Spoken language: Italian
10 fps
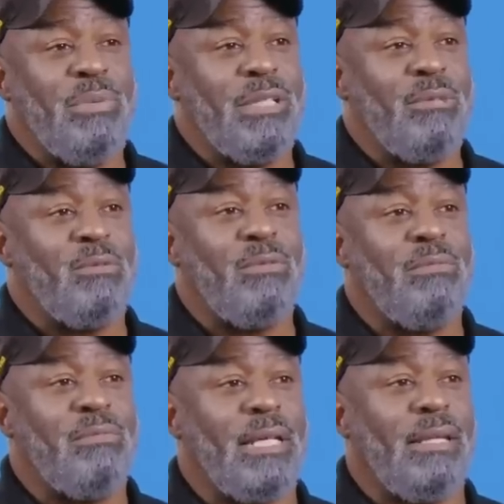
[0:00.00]
come
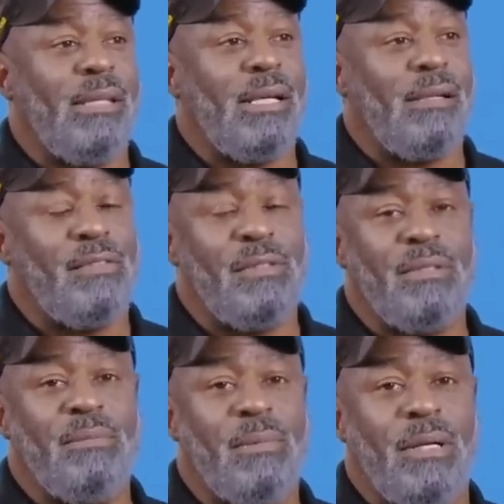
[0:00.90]
quella, piena di
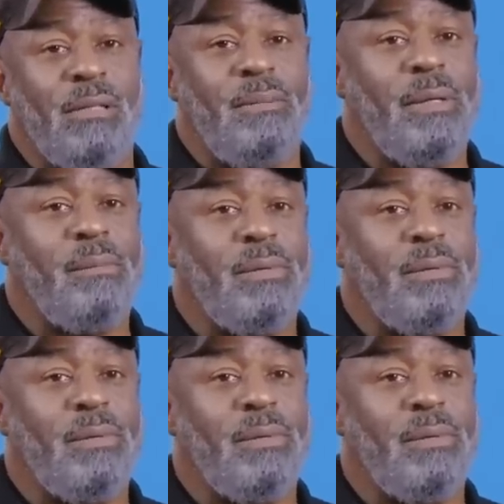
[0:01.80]
persone, perché